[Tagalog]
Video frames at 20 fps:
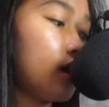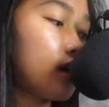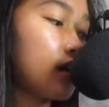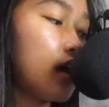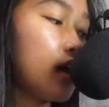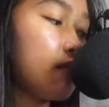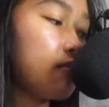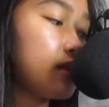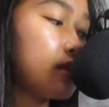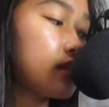
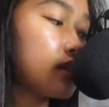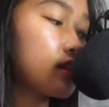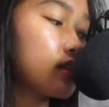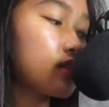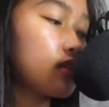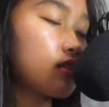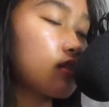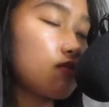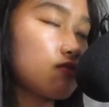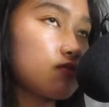Gamit,
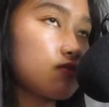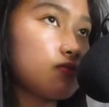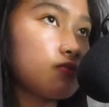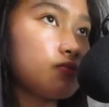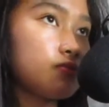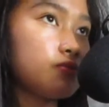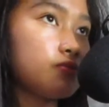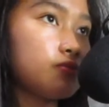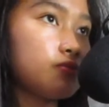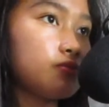
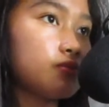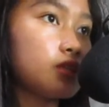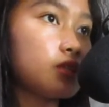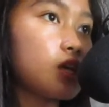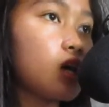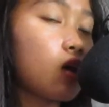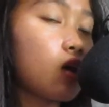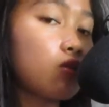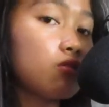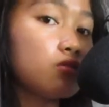
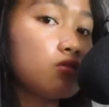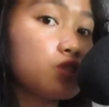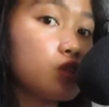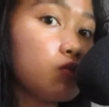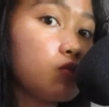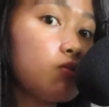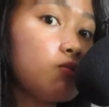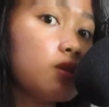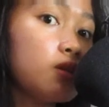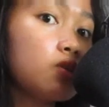kung
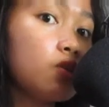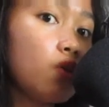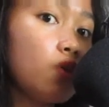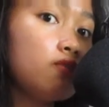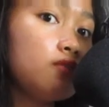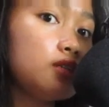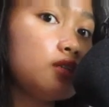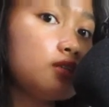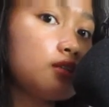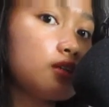gusto mo
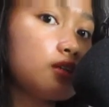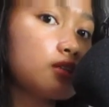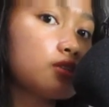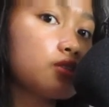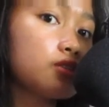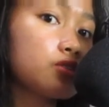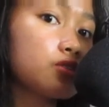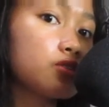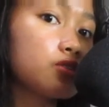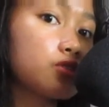mag-cover ng
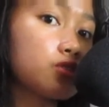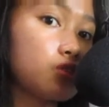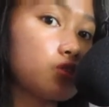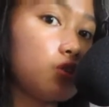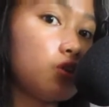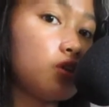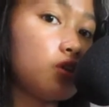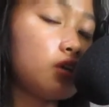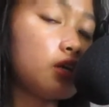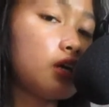
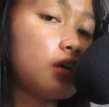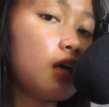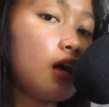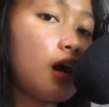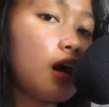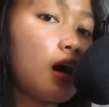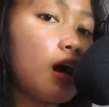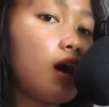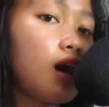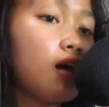song,
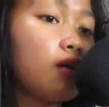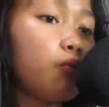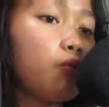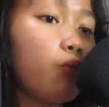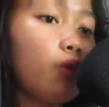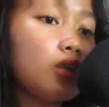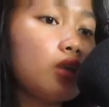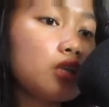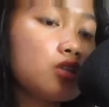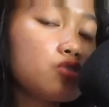uh,
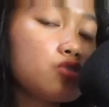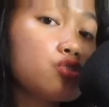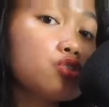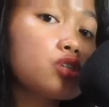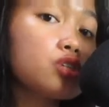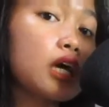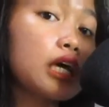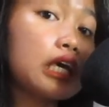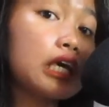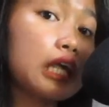pwede nyo
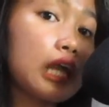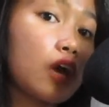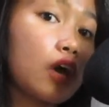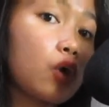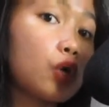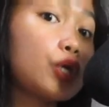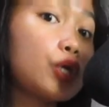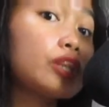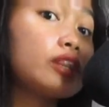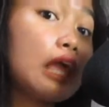siya
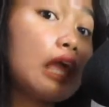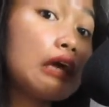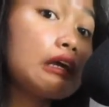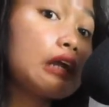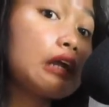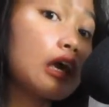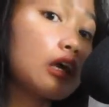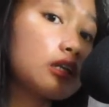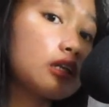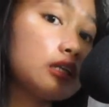i-record
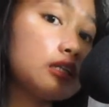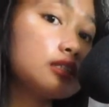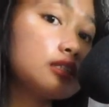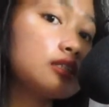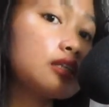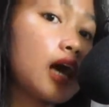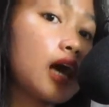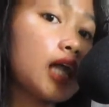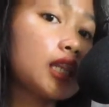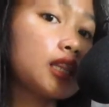directly
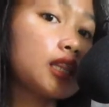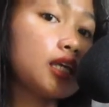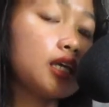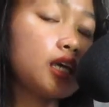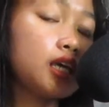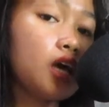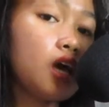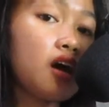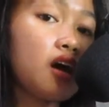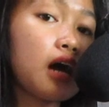sa
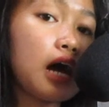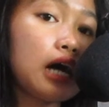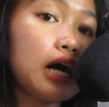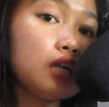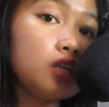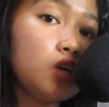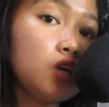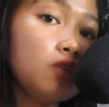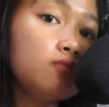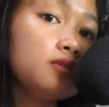ating
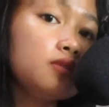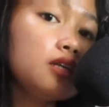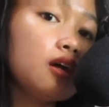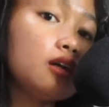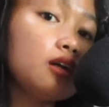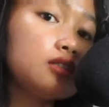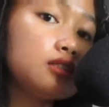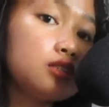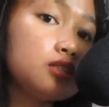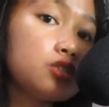Adobe
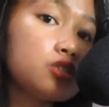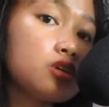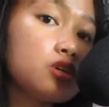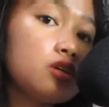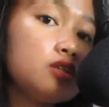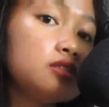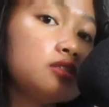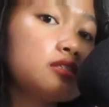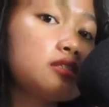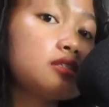
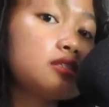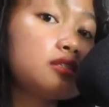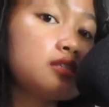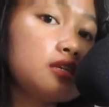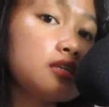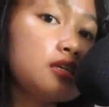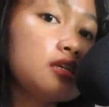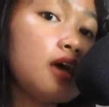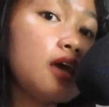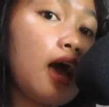Audition
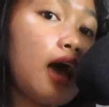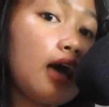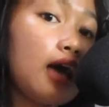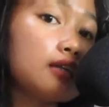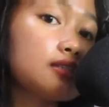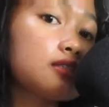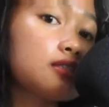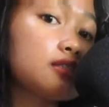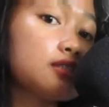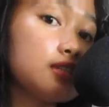
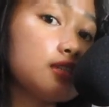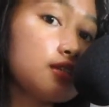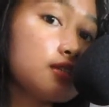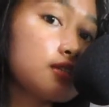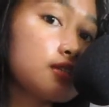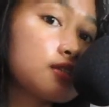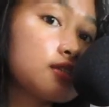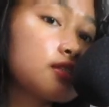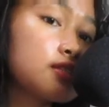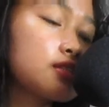CS6.
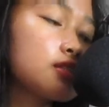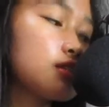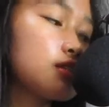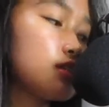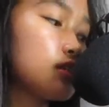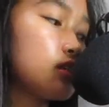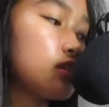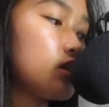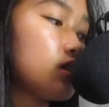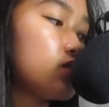
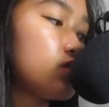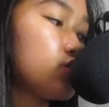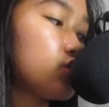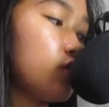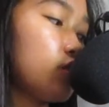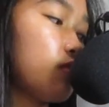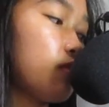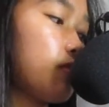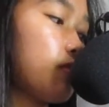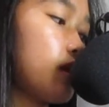
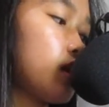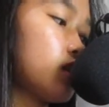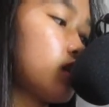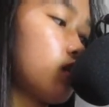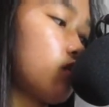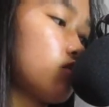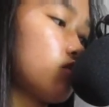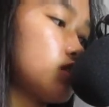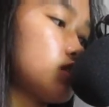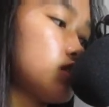So,
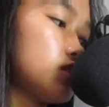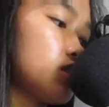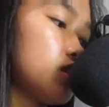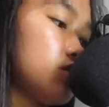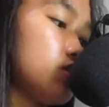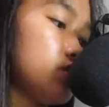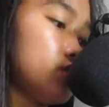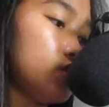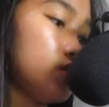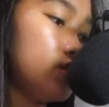ipapakita ko rin
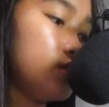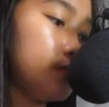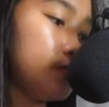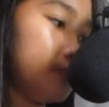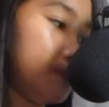sa inyo.